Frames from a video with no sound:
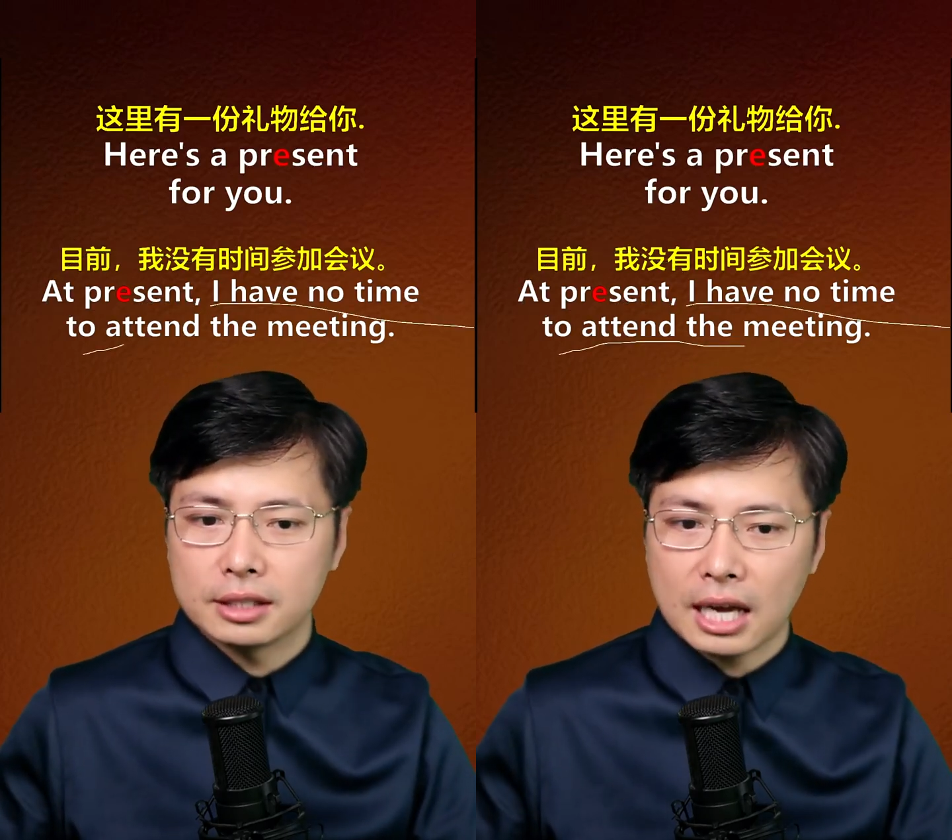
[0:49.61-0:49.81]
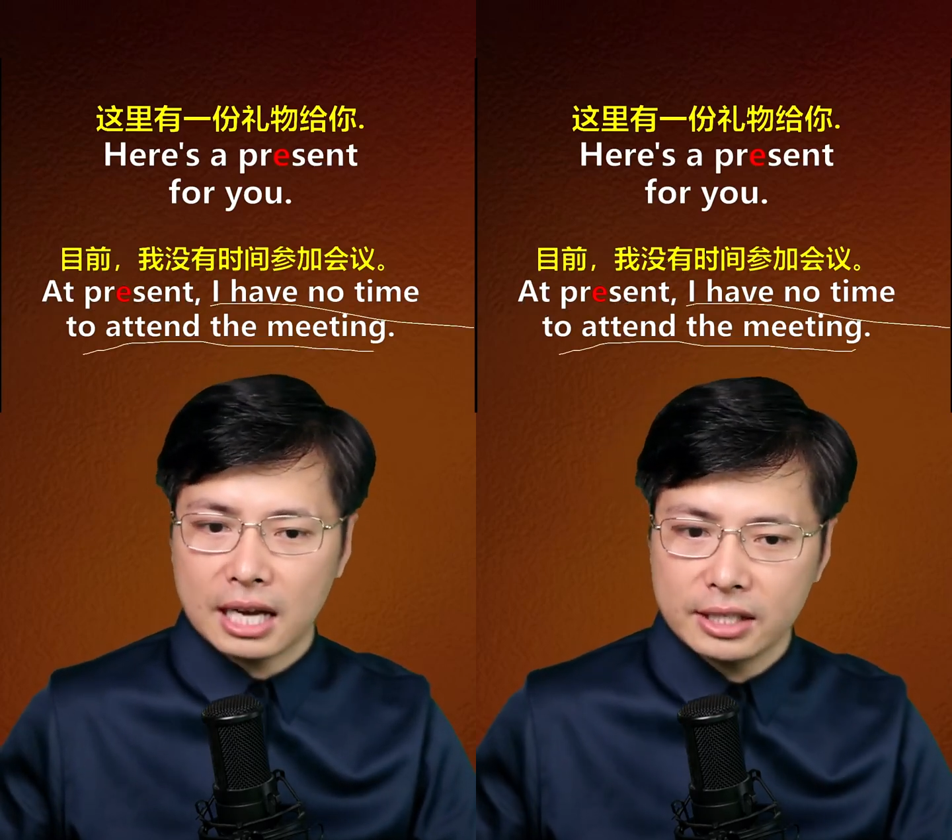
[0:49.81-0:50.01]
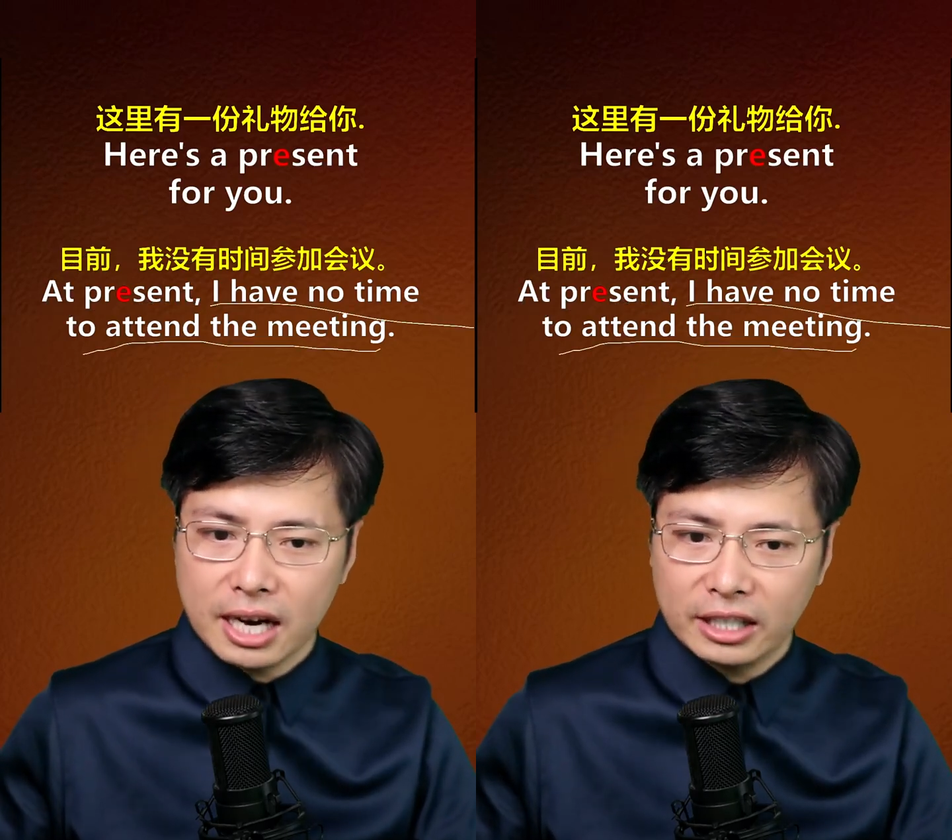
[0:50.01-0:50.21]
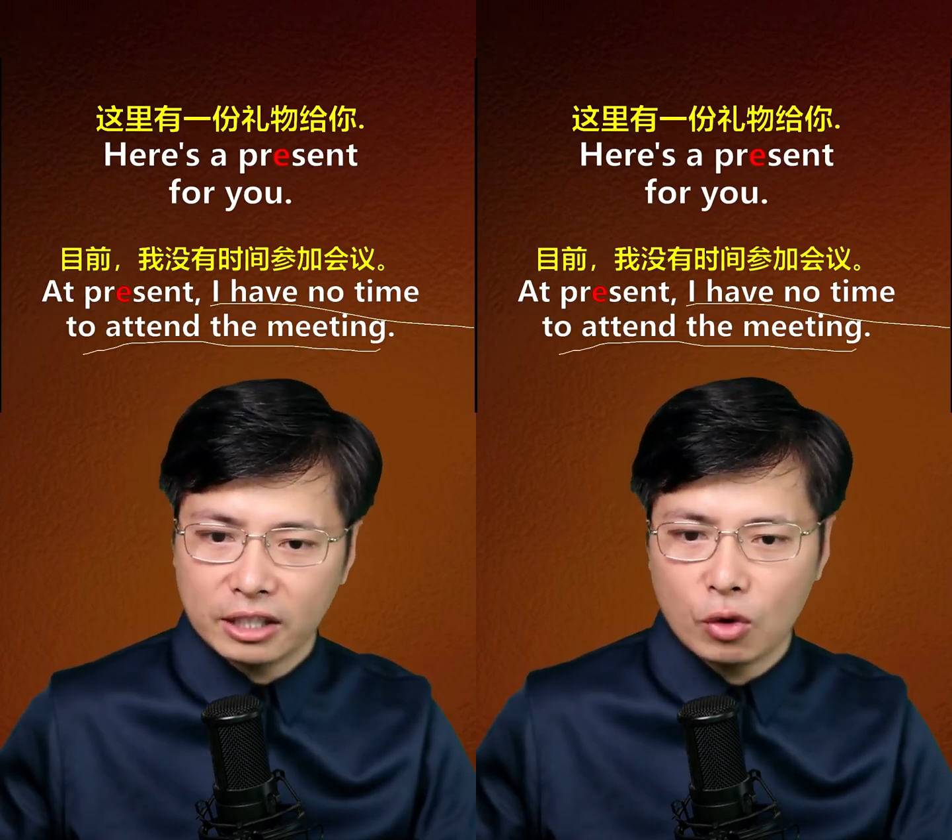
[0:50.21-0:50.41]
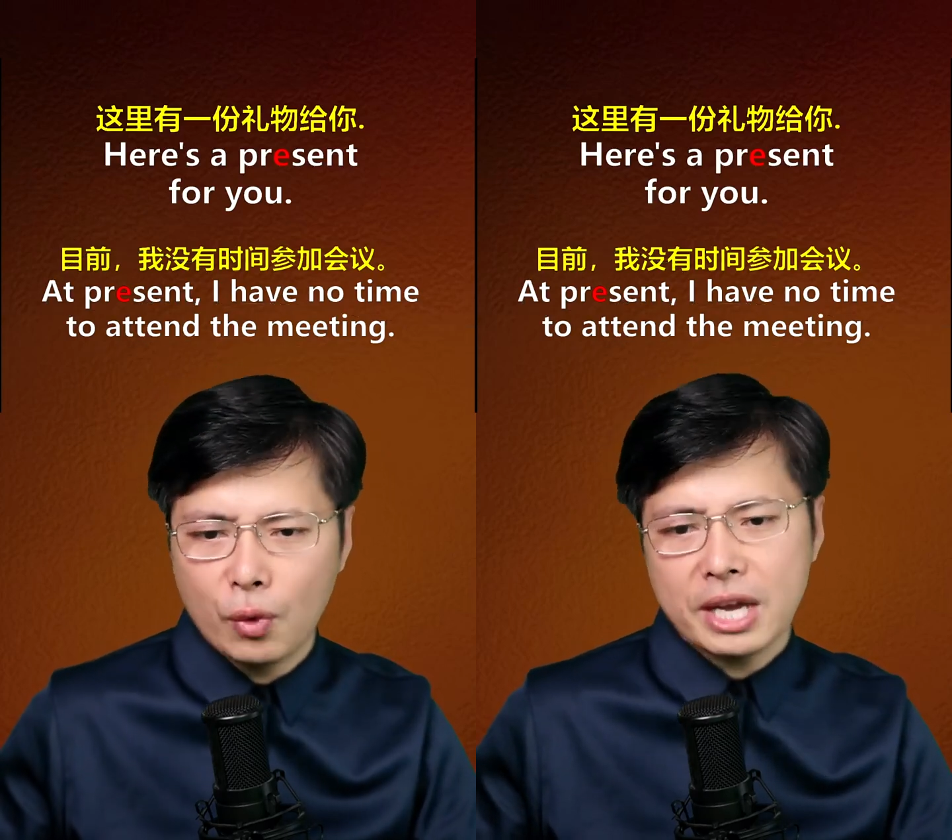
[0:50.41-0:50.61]
参加这
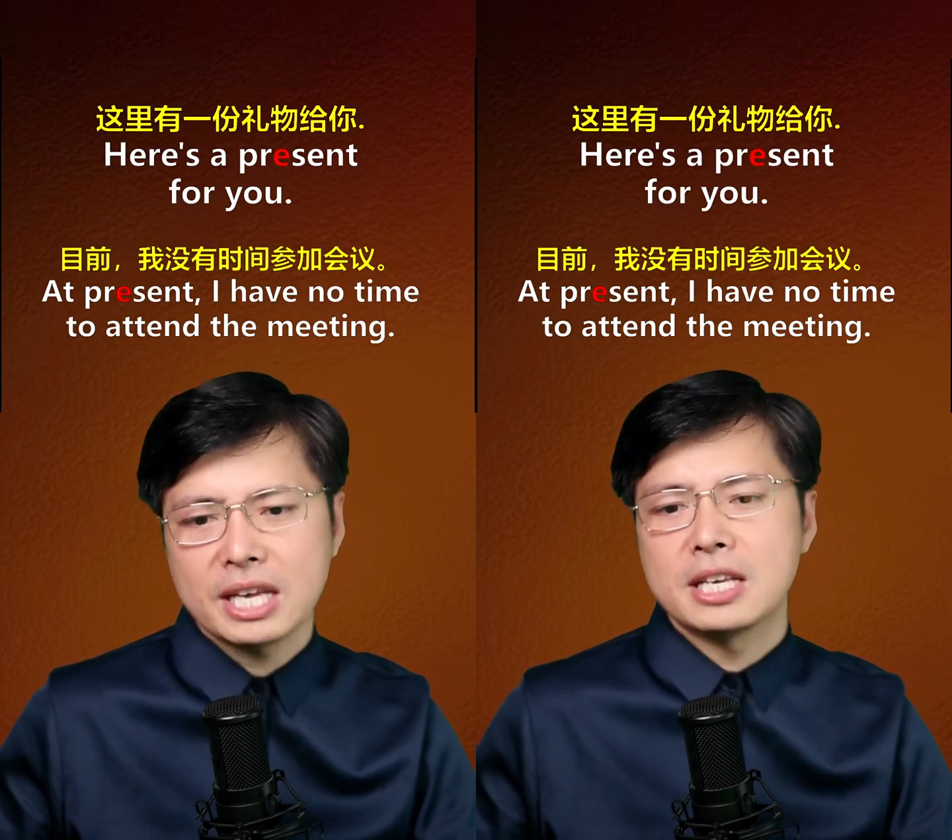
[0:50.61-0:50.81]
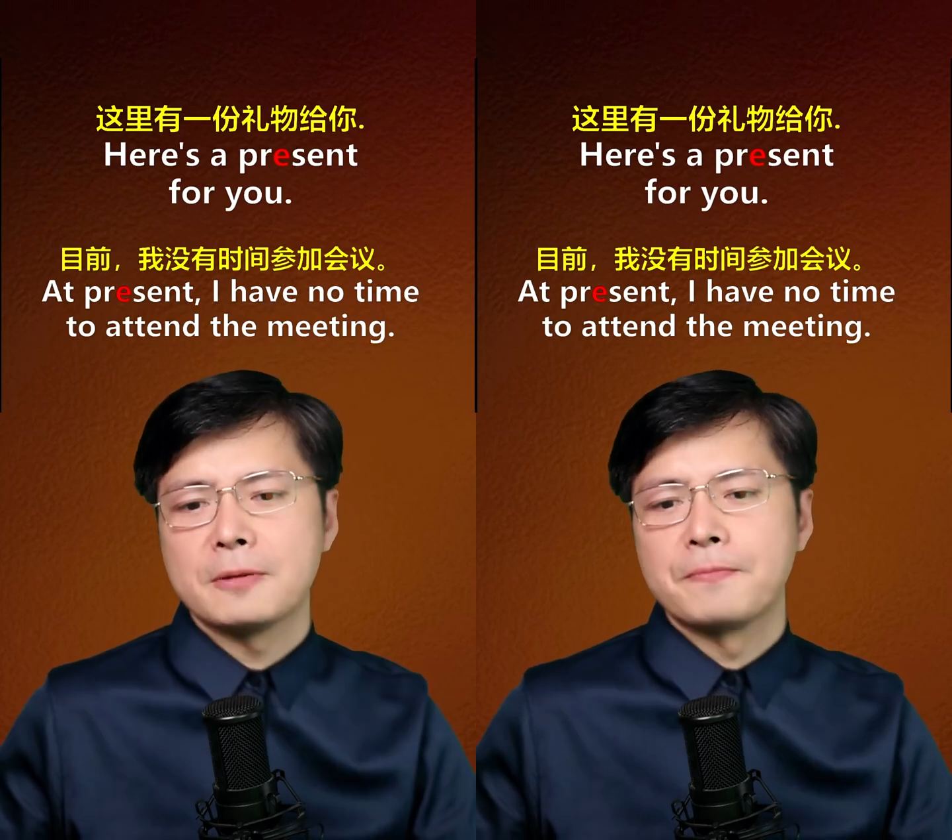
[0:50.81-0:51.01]
个会议。